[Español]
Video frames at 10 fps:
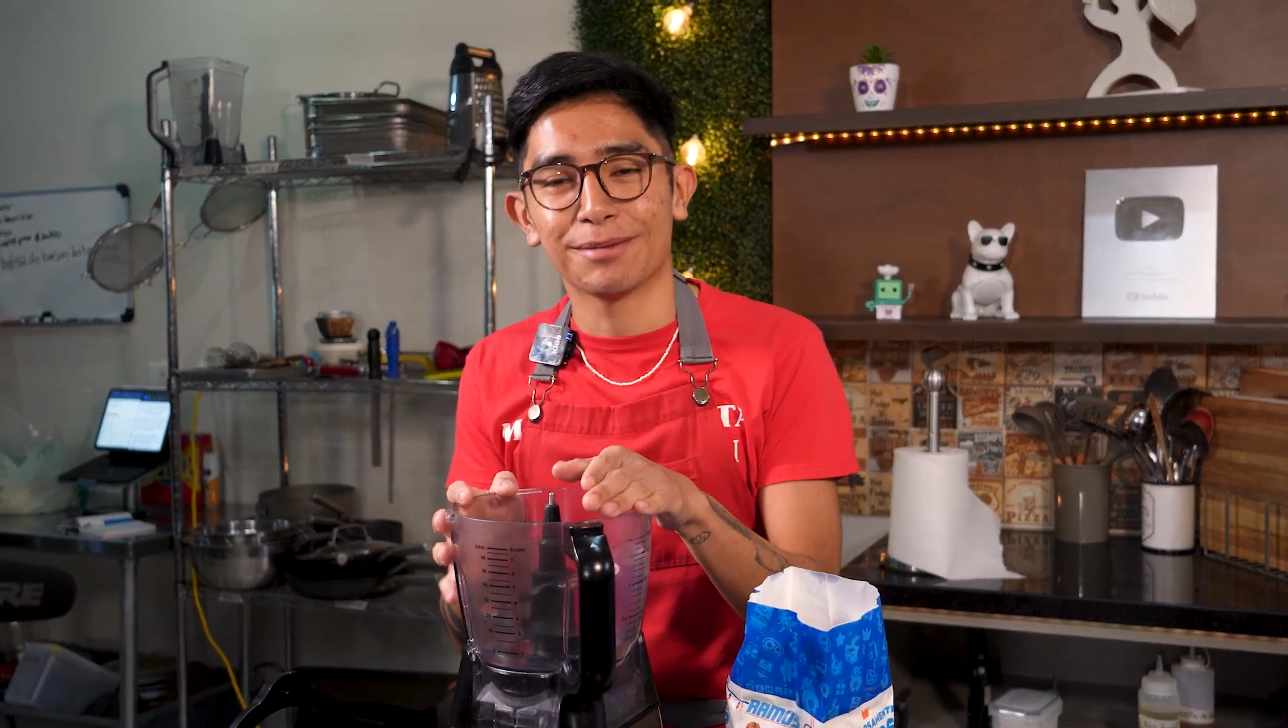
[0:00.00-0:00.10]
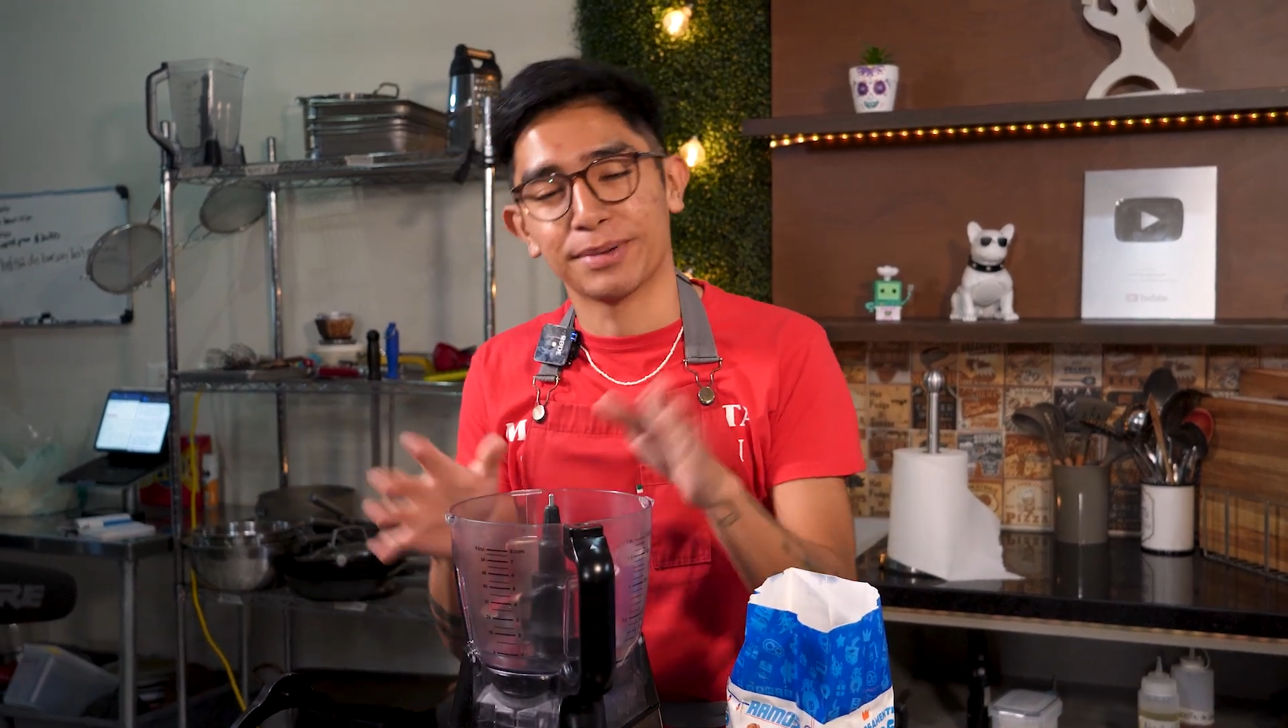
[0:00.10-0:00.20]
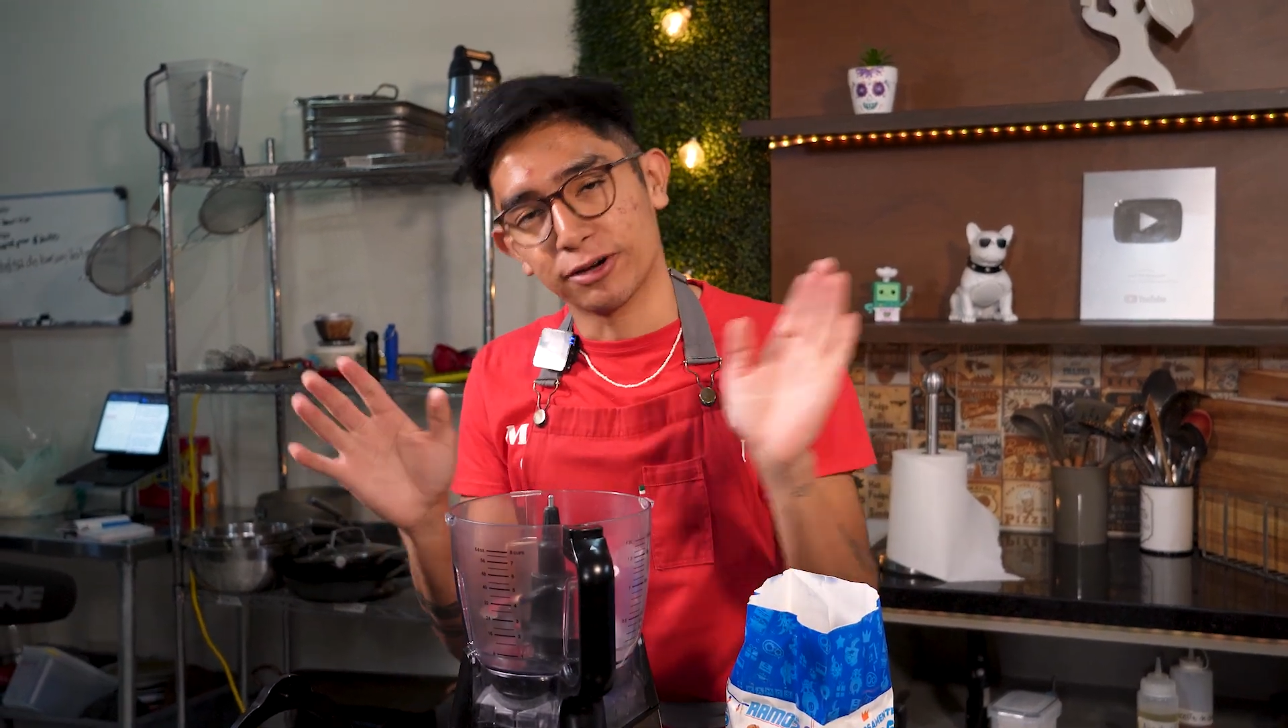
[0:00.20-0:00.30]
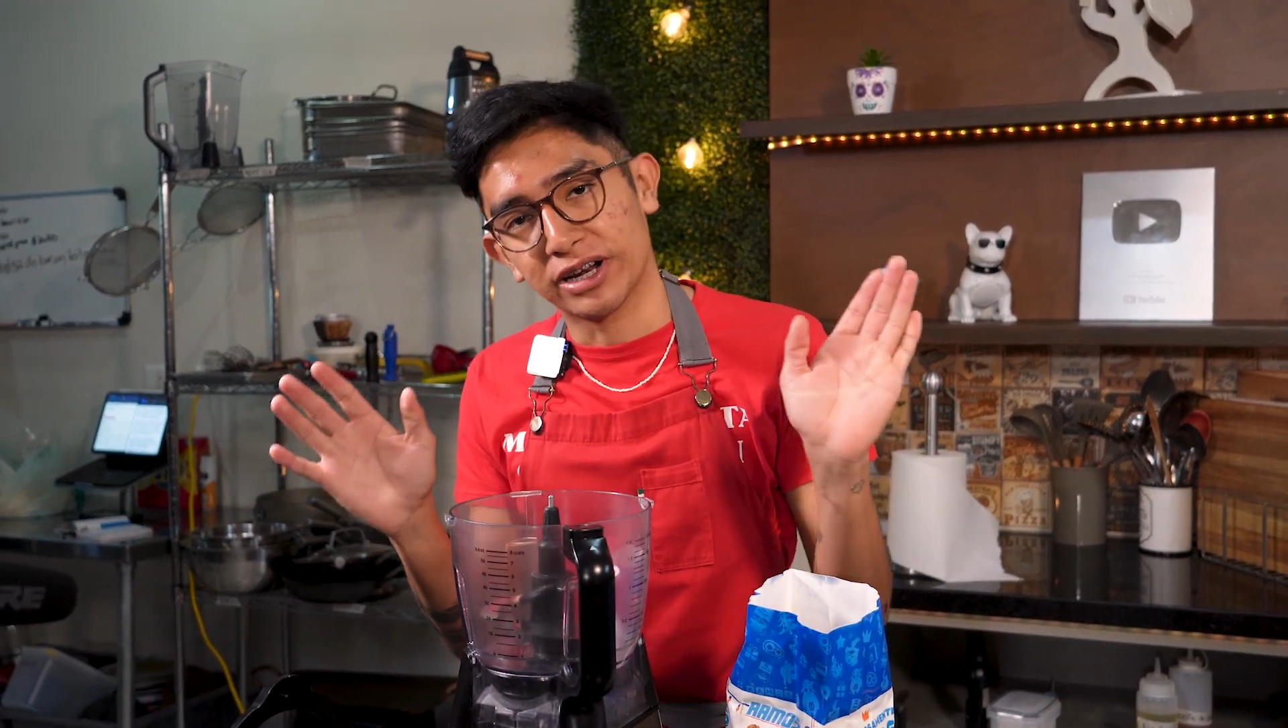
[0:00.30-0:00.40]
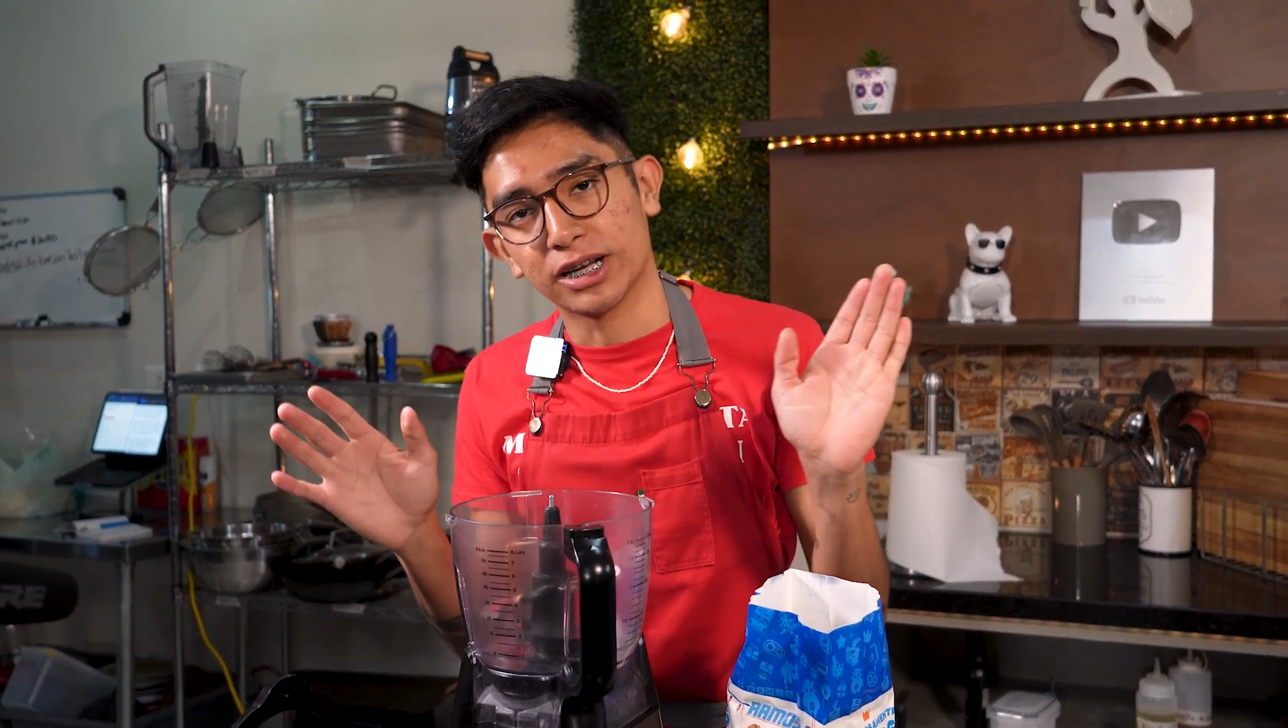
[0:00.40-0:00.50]
para
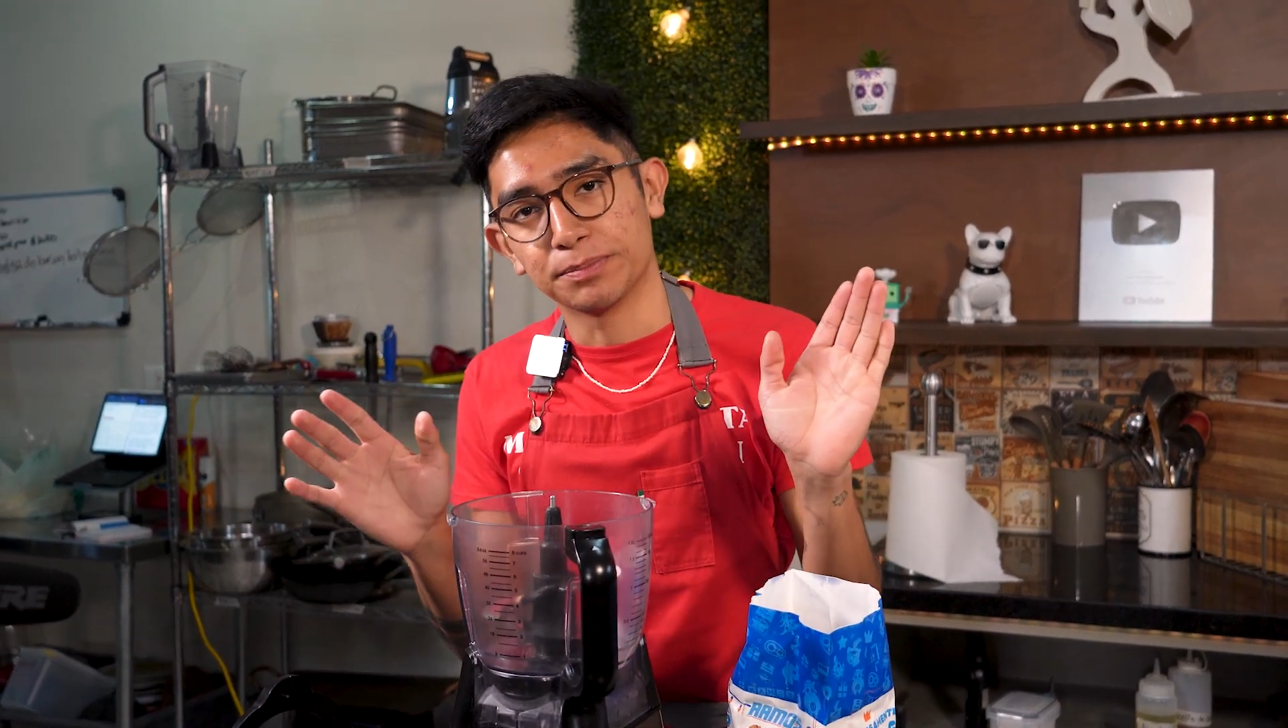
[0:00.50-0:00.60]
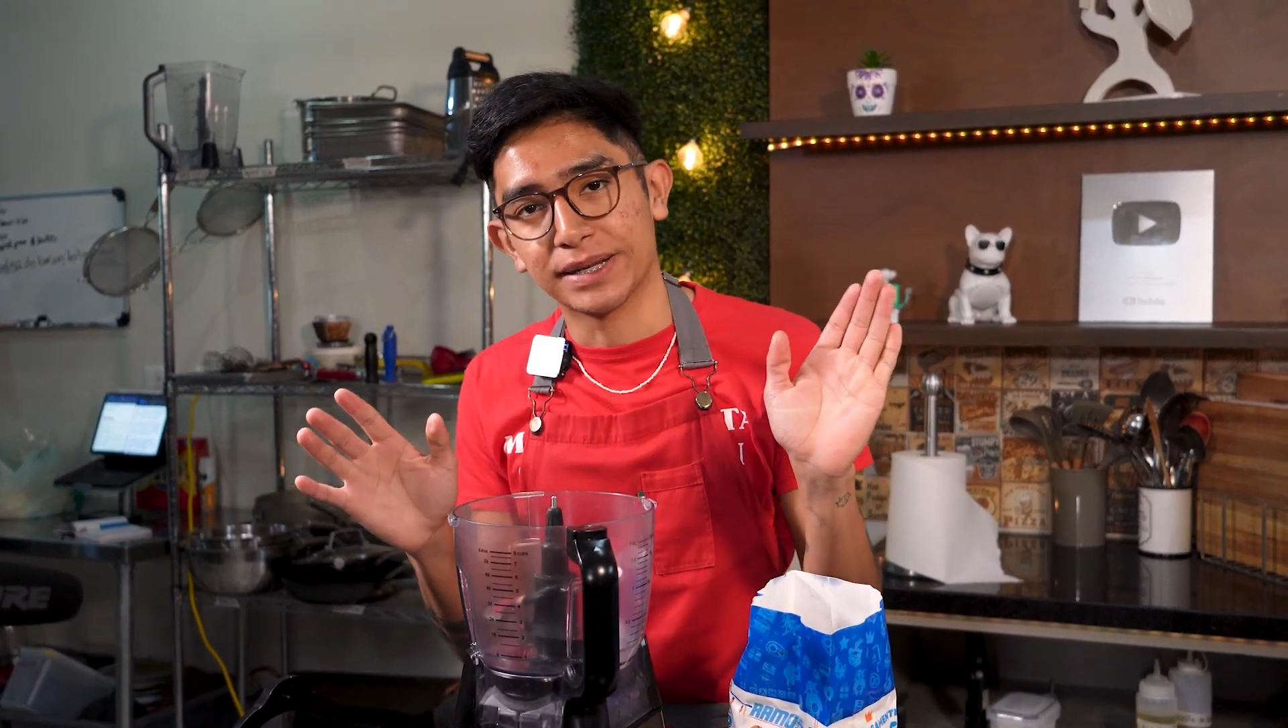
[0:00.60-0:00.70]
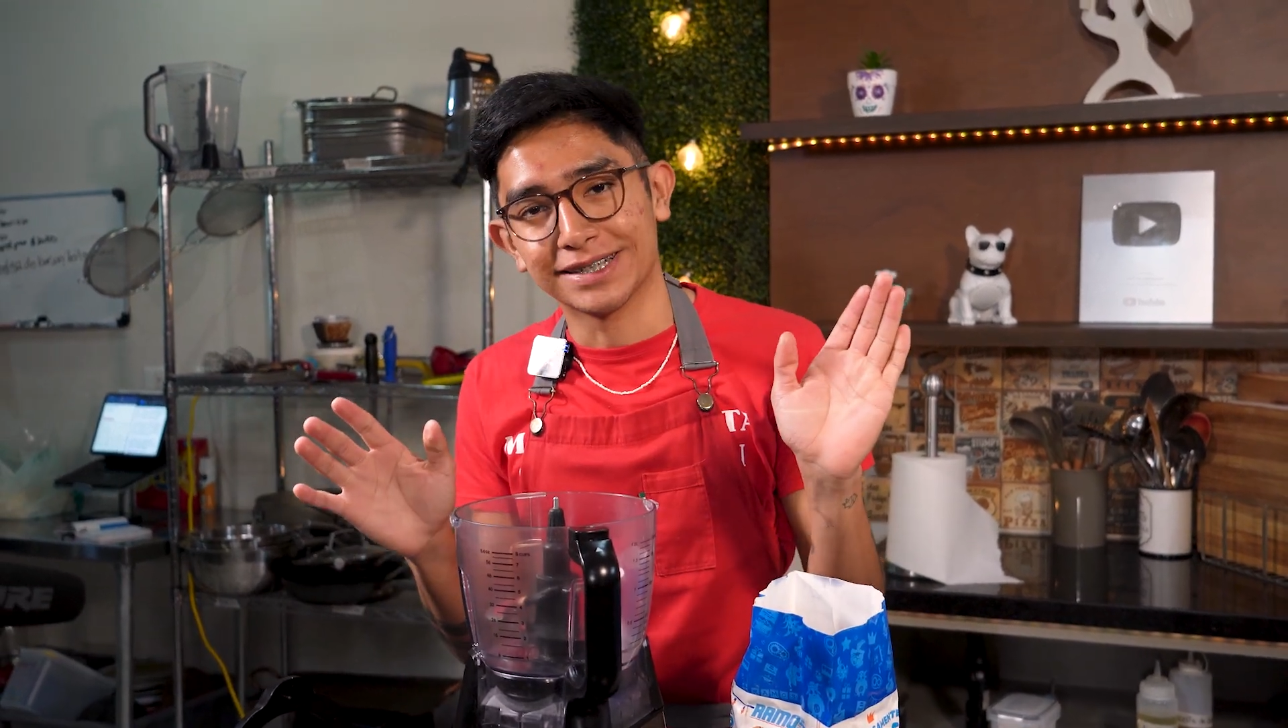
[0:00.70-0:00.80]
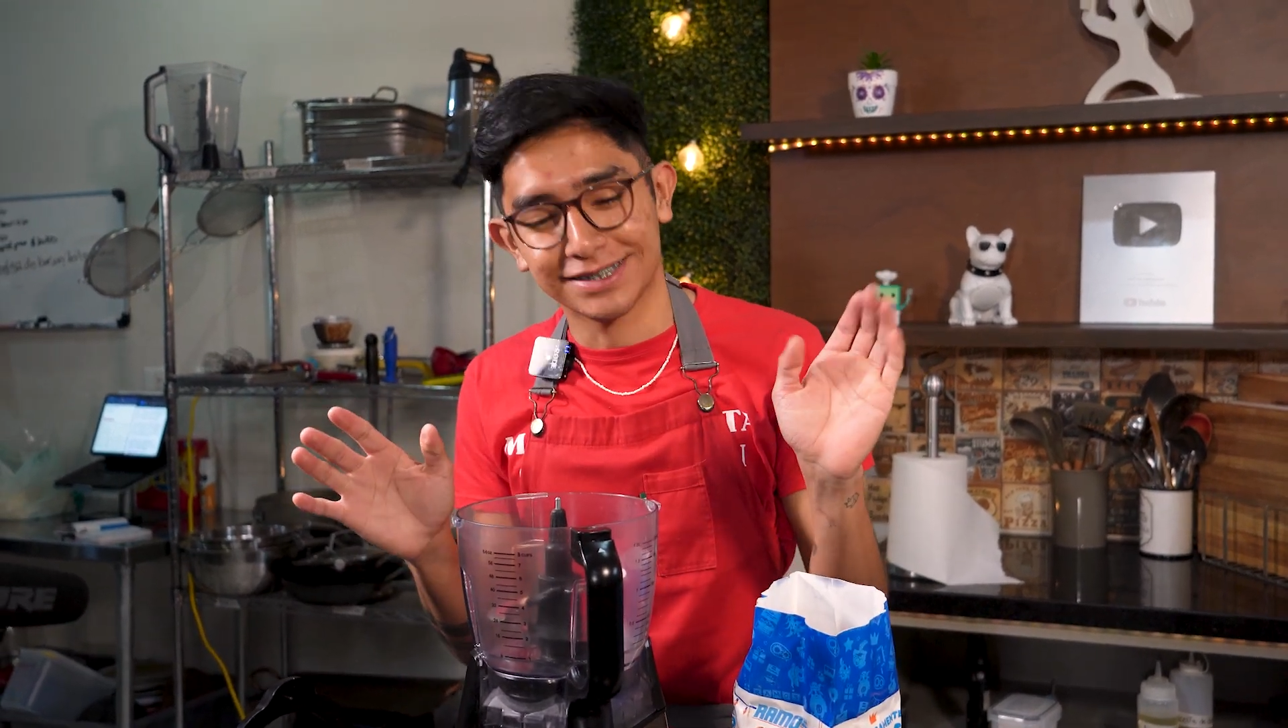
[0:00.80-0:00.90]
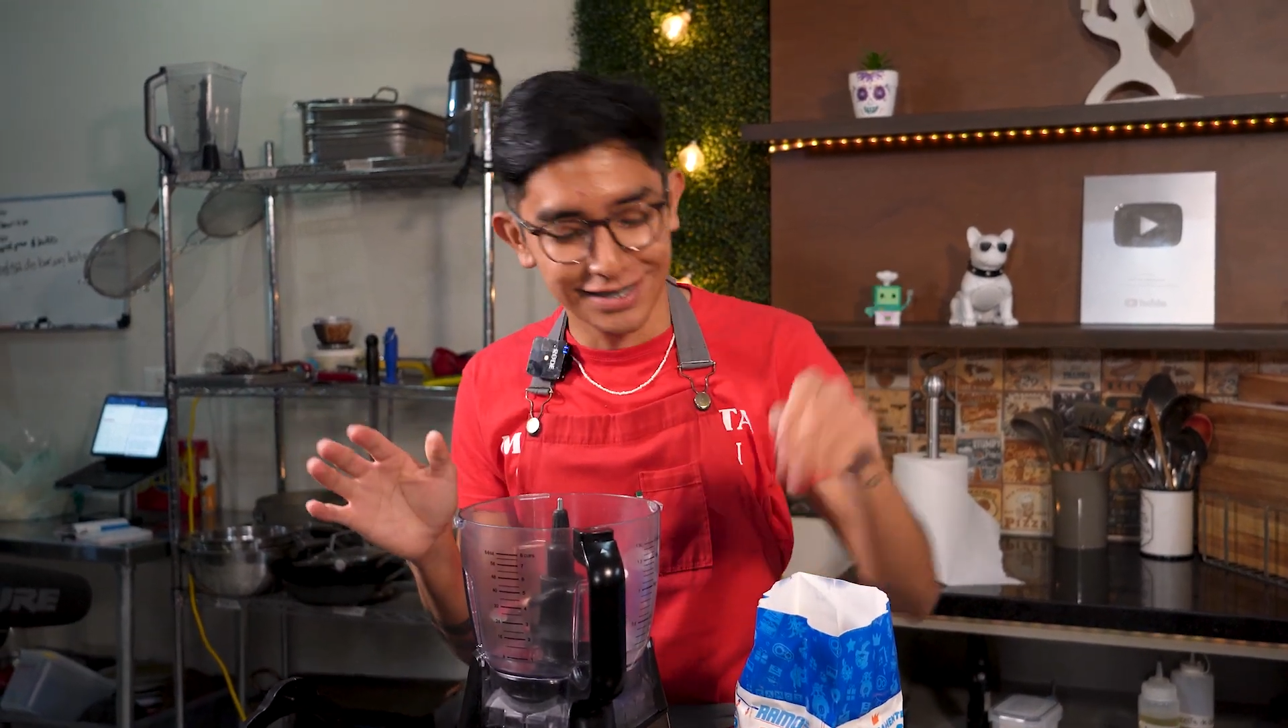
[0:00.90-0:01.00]
no ir a las prisas.